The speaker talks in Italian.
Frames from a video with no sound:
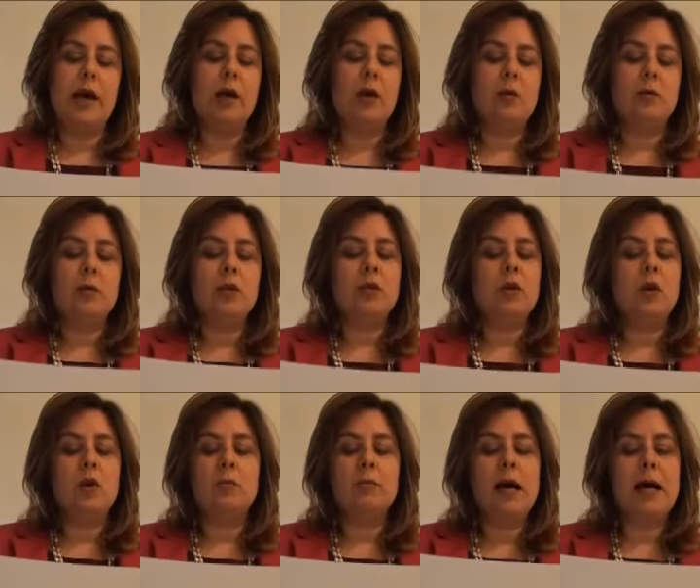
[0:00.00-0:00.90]
e non mi
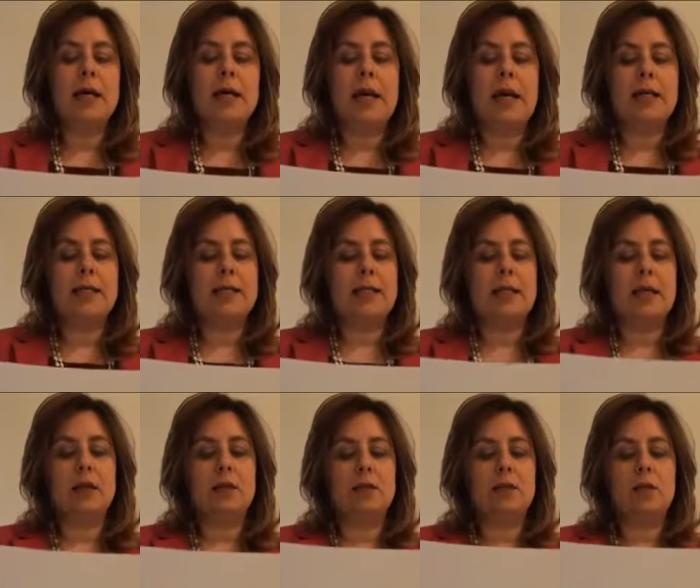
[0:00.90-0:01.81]
sono mai
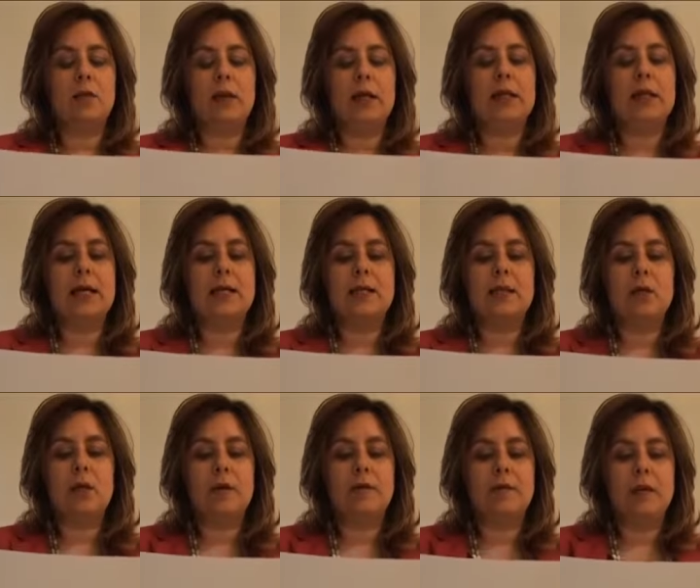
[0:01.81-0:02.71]
chiesta dove
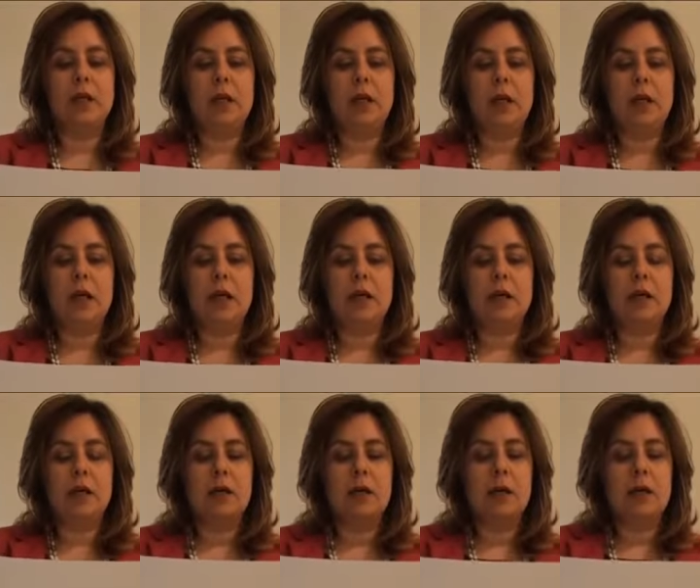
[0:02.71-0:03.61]
andassero a
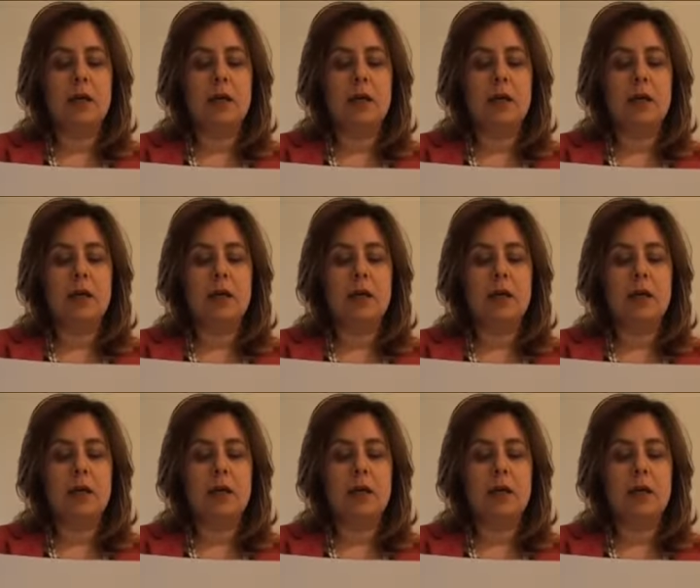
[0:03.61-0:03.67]
finire